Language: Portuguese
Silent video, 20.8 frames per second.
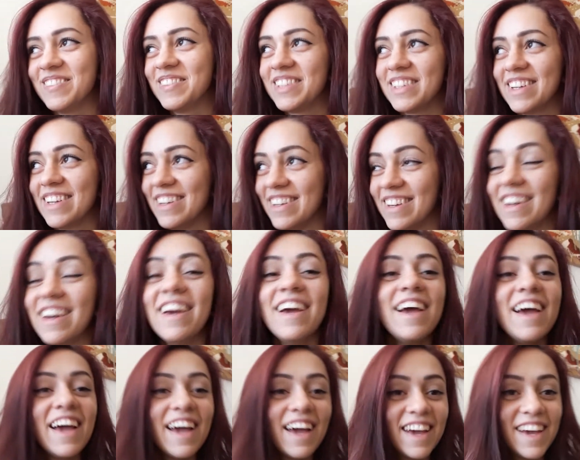Cheguei.
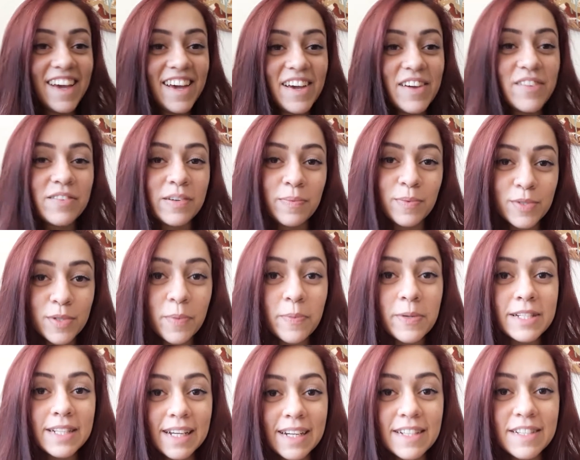É, vamos
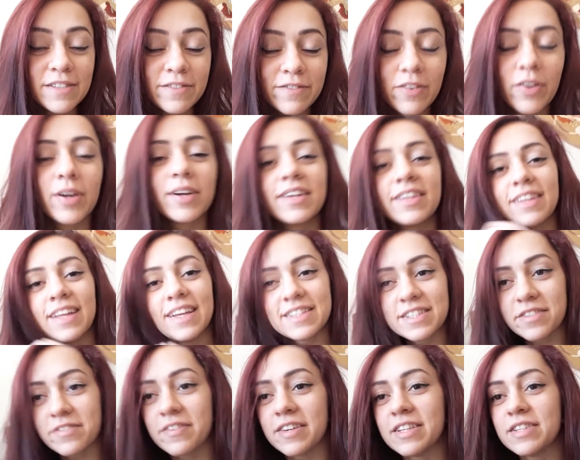começar esse vlog.
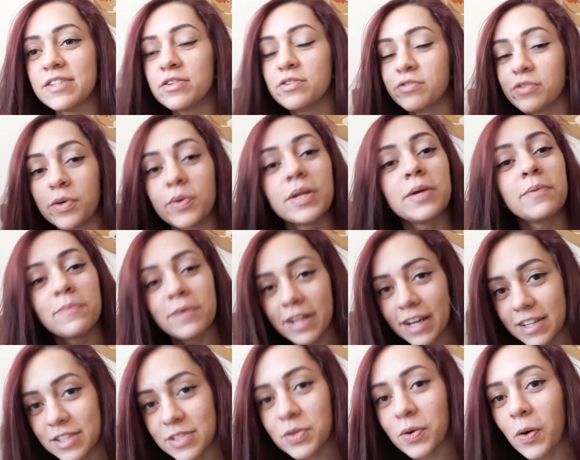Dessa vez eu vou
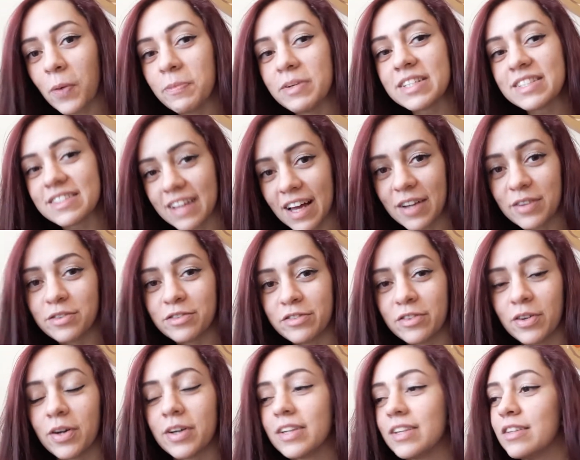lembrar de começar o
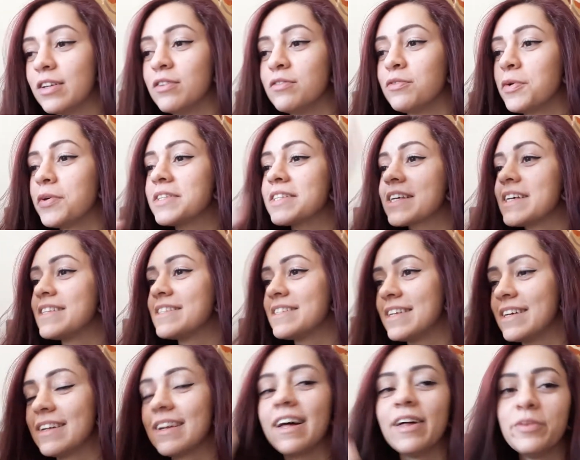vlog, não vou
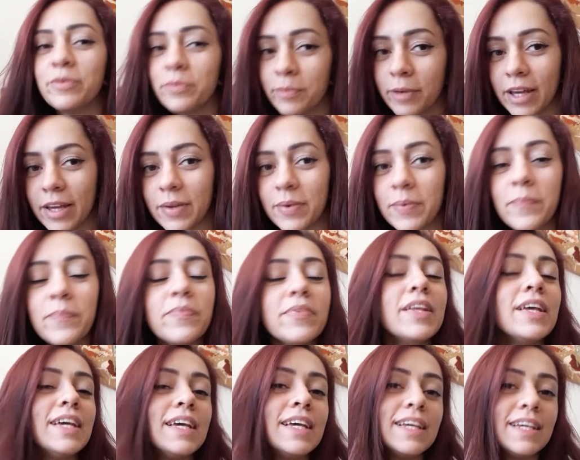esquecer lá no meio.
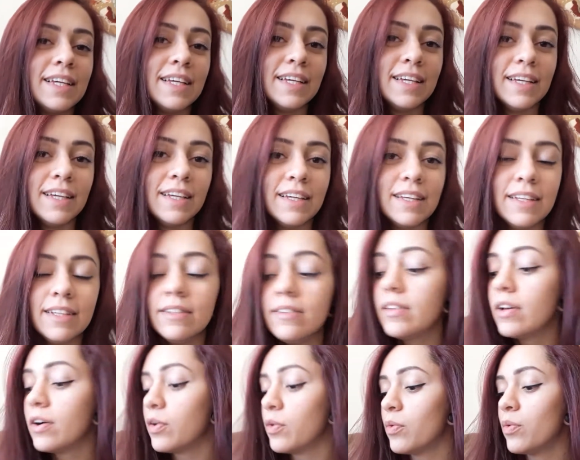E
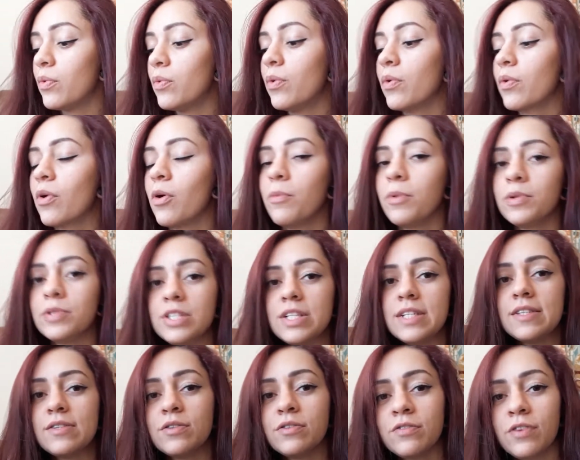então, como eu
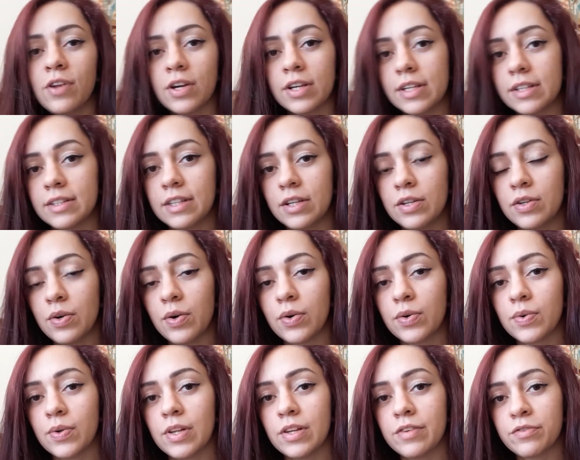disse no vlog anterior,
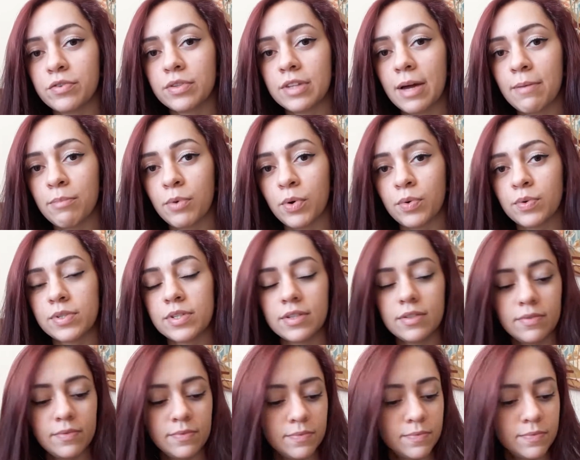o livro da bolsa.